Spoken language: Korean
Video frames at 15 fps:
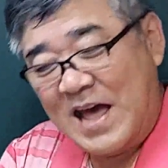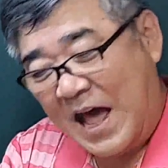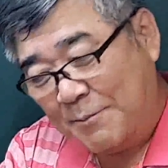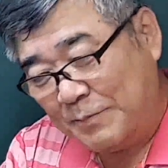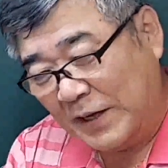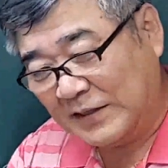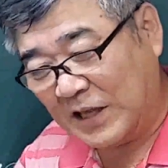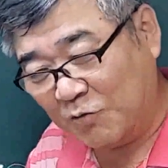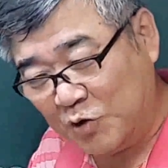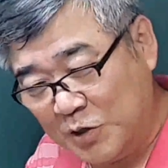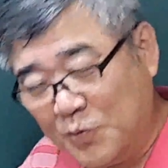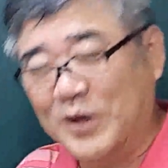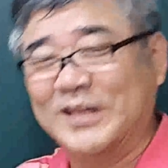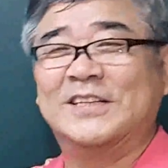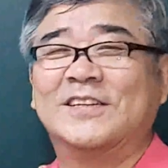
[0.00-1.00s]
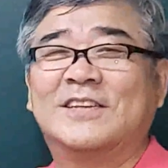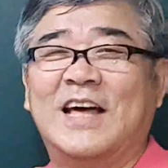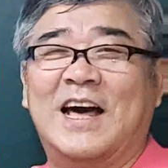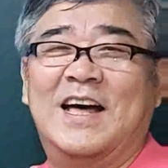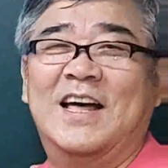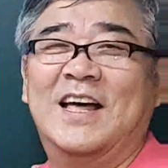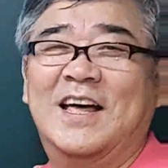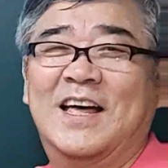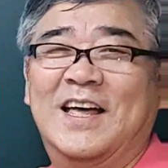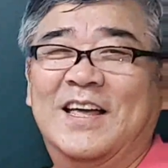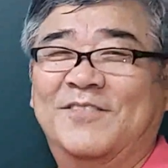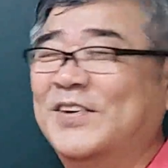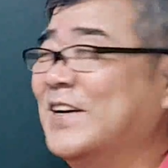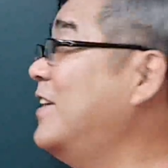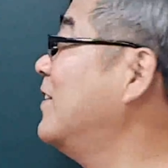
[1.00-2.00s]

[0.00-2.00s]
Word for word: 한바탕 휘몰아 쳤다. 뭐